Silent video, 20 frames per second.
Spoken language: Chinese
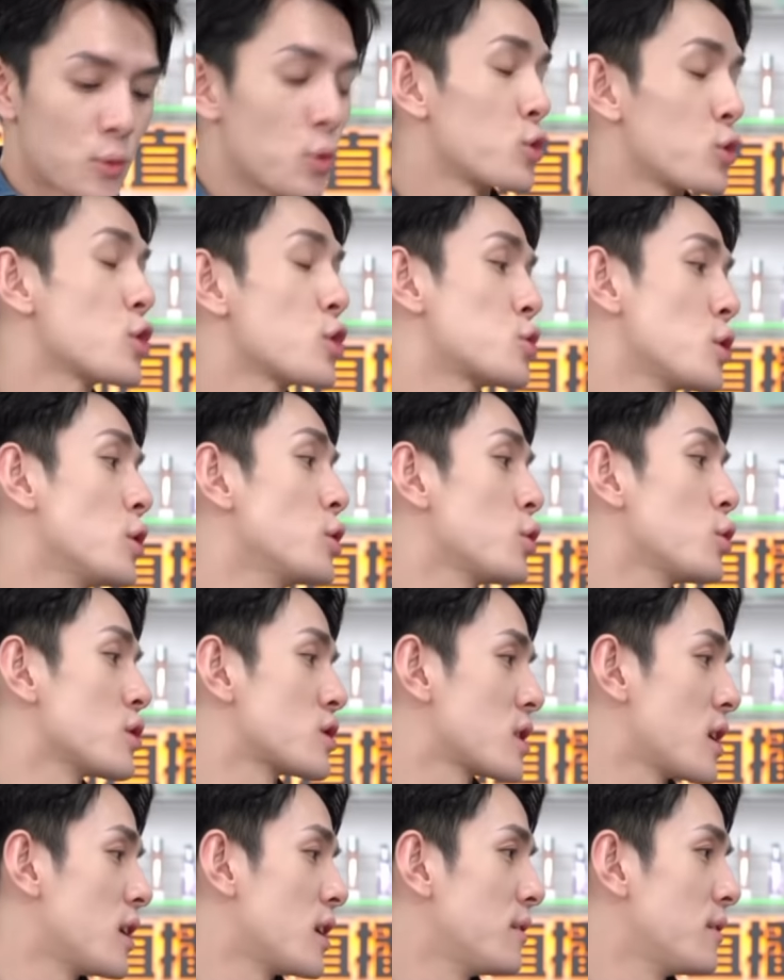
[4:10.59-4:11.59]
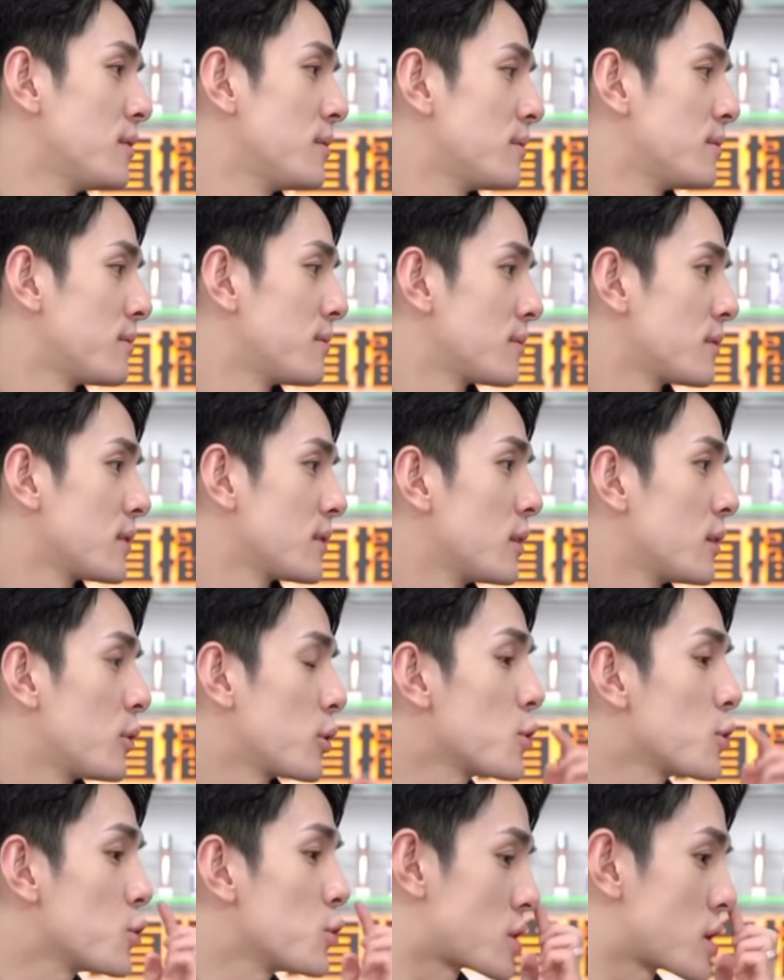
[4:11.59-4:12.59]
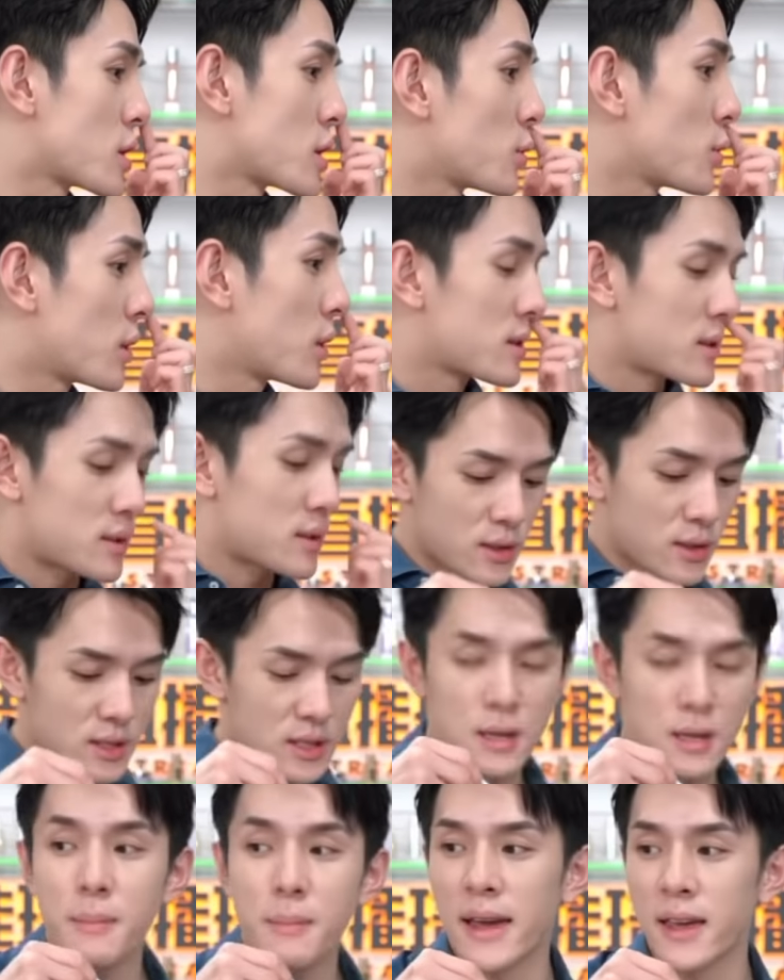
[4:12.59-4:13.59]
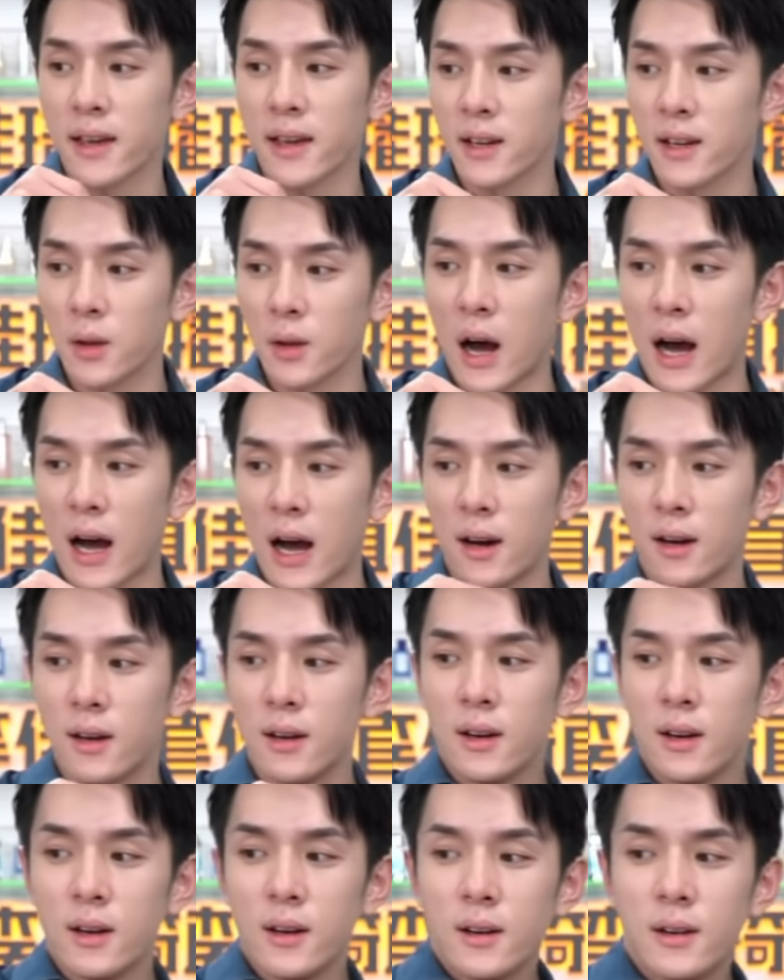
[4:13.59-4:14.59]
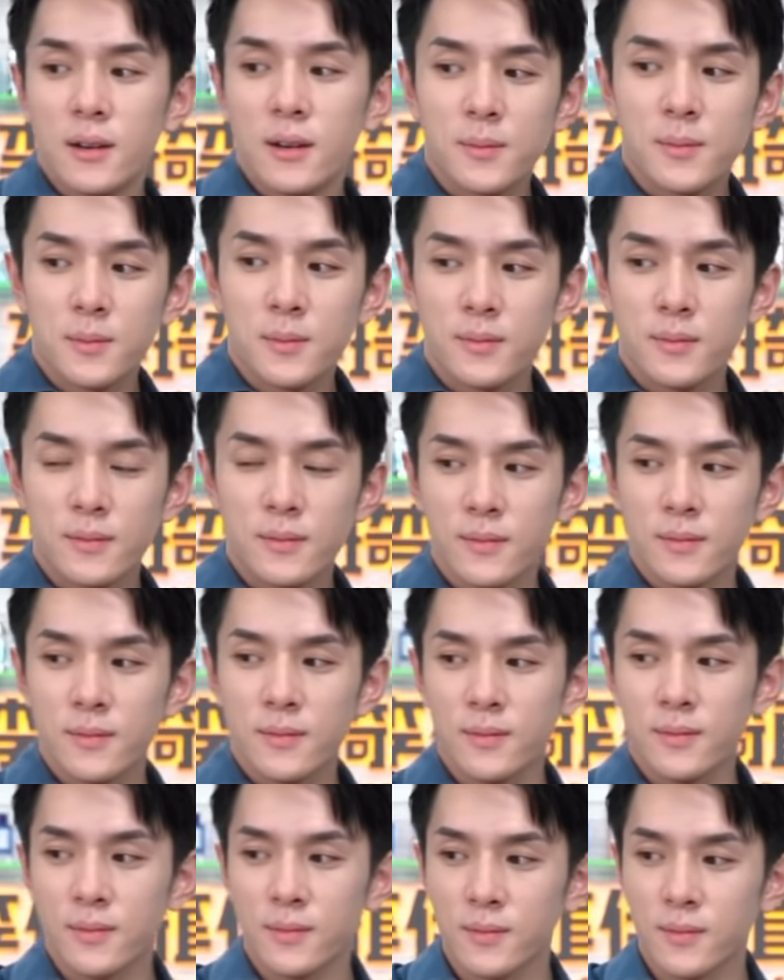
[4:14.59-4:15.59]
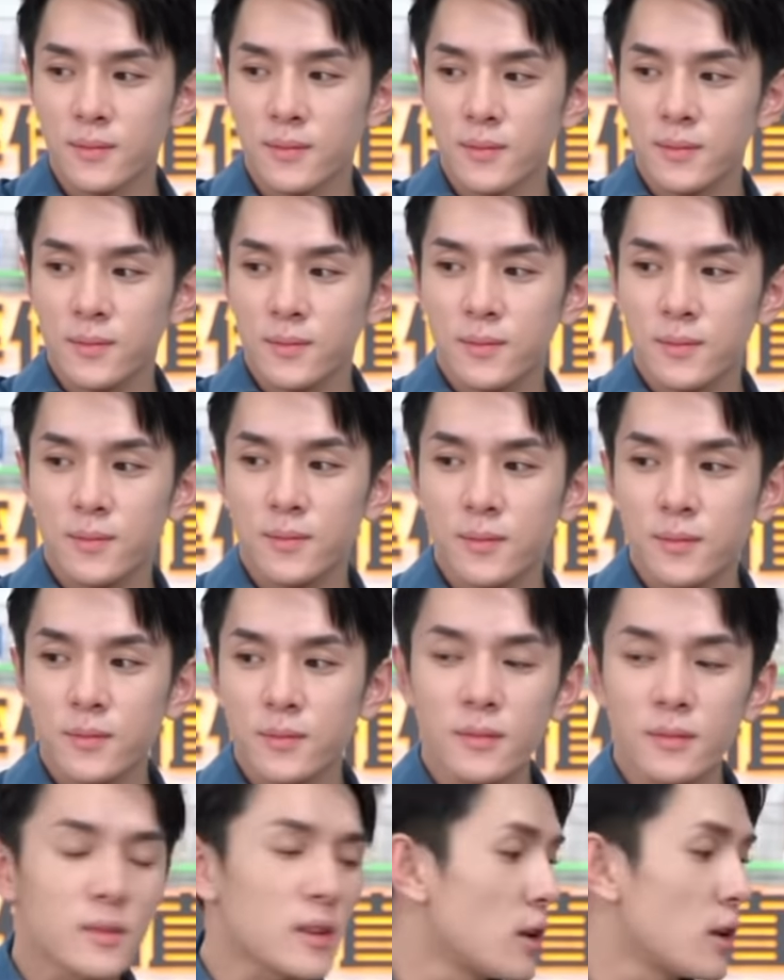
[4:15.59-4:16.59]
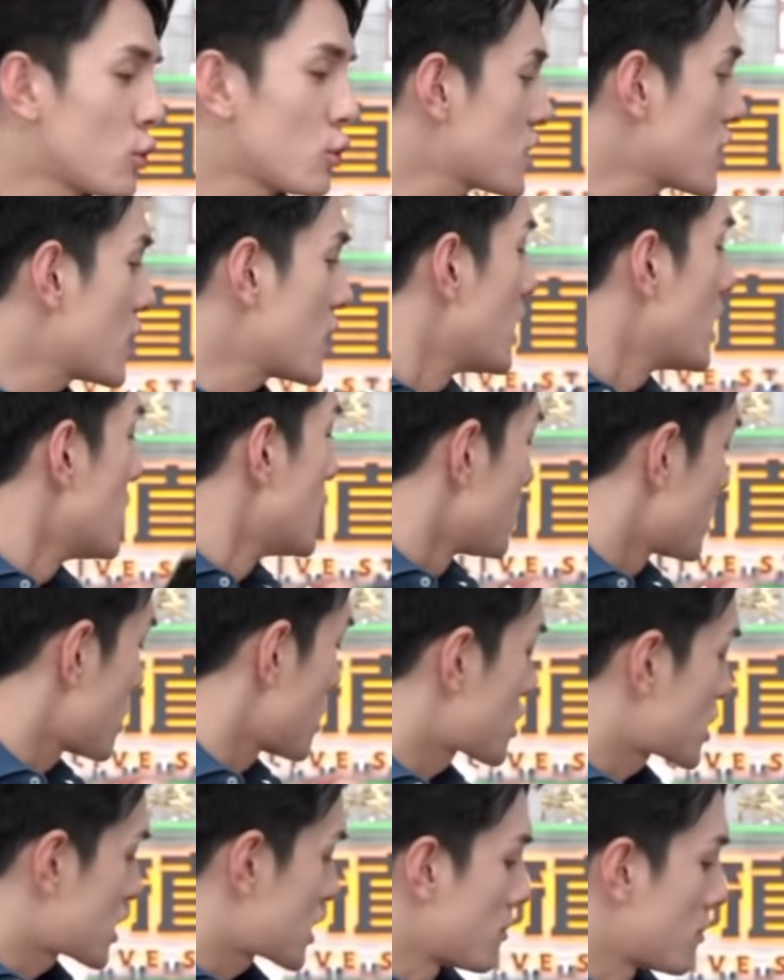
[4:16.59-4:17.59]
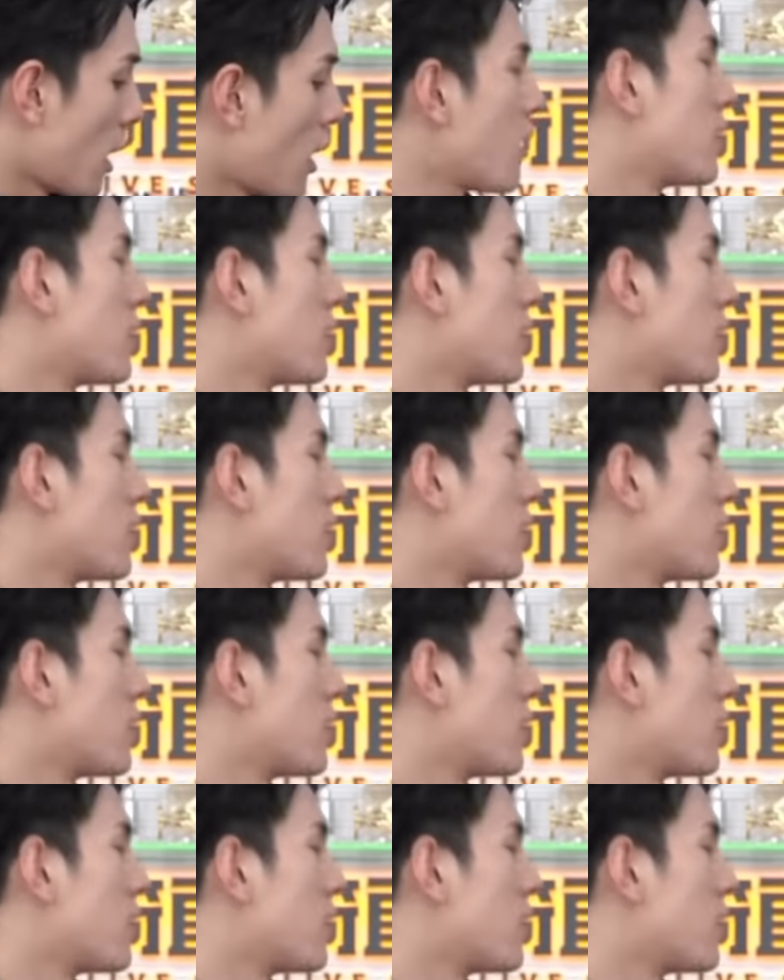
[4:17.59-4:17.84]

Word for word: 我说所有女生，我说女生如果只只能买一个的话，这个针我们哎。就是你知道时